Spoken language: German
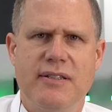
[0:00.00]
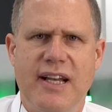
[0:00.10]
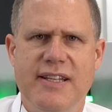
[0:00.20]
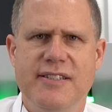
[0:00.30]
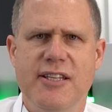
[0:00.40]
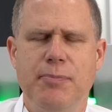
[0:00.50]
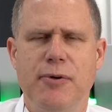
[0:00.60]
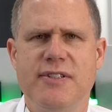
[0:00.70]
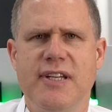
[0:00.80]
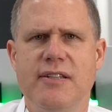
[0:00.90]

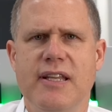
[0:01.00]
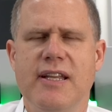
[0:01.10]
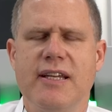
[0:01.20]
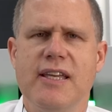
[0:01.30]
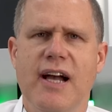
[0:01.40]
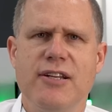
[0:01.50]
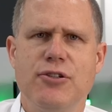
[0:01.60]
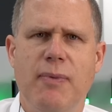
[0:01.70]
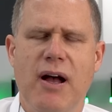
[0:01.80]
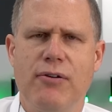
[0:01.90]
30%
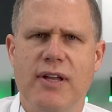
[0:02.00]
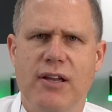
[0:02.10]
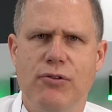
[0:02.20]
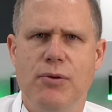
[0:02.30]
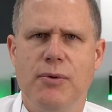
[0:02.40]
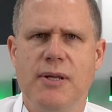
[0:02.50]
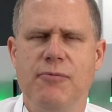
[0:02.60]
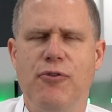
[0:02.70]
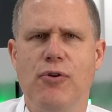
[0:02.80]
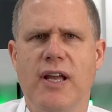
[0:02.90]
Energieeinsparung gegenüber
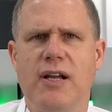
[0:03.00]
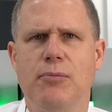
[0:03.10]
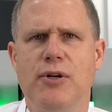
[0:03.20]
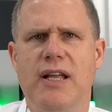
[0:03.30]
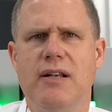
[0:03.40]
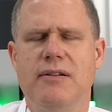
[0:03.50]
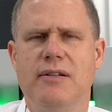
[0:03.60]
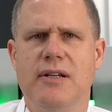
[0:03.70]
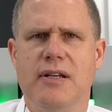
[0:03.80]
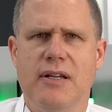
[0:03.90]
dem Vorgängermodell,
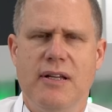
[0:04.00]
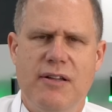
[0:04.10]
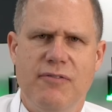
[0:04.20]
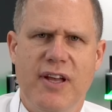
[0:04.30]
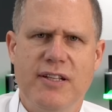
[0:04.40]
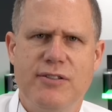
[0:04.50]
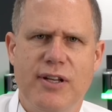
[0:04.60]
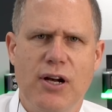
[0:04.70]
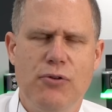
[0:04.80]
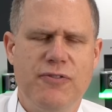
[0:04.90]

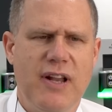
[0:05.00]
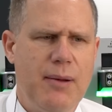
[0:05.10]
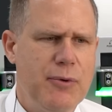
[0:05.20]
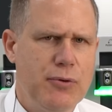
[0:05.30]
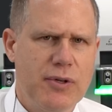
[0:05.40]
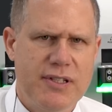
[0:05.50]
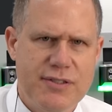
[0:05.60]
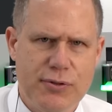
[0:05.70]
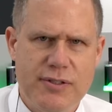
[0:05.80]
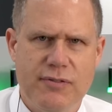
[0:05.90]
Werkzeugaufnahmen und
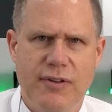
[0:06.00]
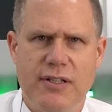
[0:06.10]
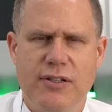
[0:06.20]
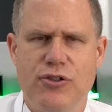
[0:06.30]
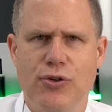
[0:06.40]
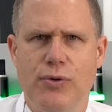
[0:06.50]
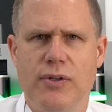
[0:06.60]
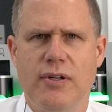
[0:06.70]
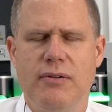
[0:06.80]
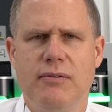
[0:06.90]
Ressourcen werden
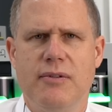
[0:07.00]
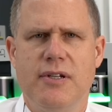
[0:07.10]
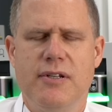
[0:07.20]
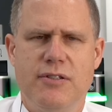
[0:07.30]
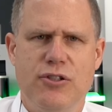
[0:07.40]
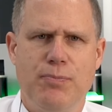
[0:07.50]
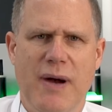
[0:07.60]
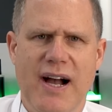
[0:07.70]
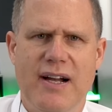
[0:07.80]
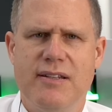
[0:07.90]
geschont, Sie
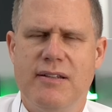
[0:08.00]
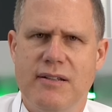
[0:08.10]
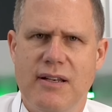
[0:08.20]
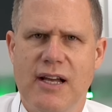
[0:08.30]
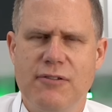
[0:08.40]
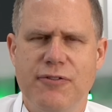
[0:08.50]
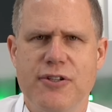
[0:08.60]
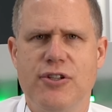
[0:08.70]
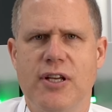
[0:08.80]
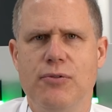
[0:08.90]
sparen
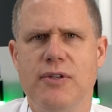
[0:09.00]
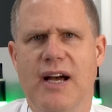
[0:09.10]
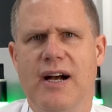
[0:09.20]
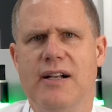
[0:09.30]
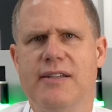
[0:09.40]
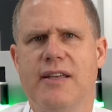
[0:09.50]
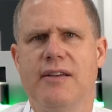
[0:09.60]
langfristig und nachhaltig.